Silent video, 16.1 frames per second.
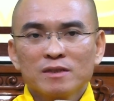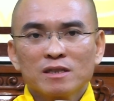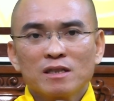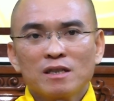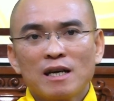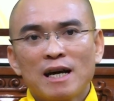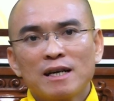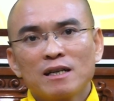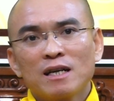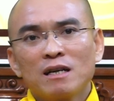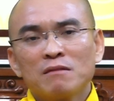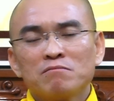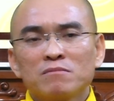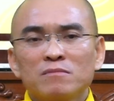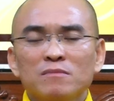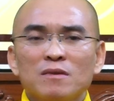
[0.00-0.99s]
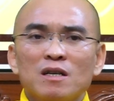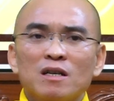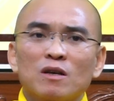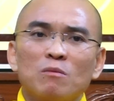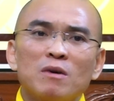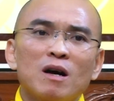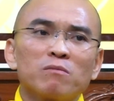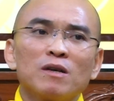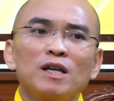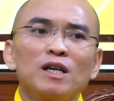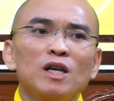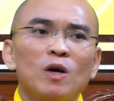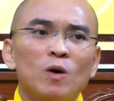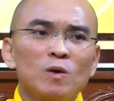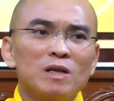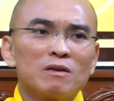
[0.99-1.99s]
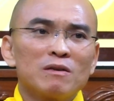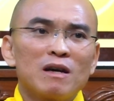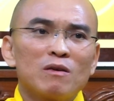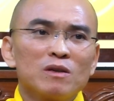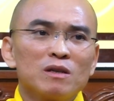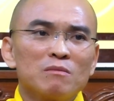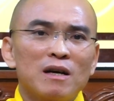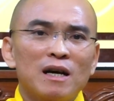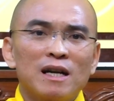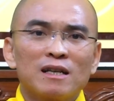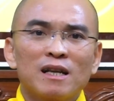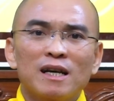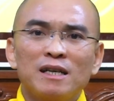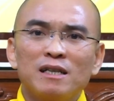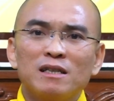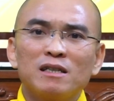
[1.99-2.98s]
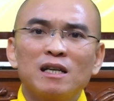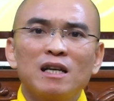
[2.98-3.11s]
Thì anh cũng không đến nỗi nào đâu, nhưng mà anh thấy đi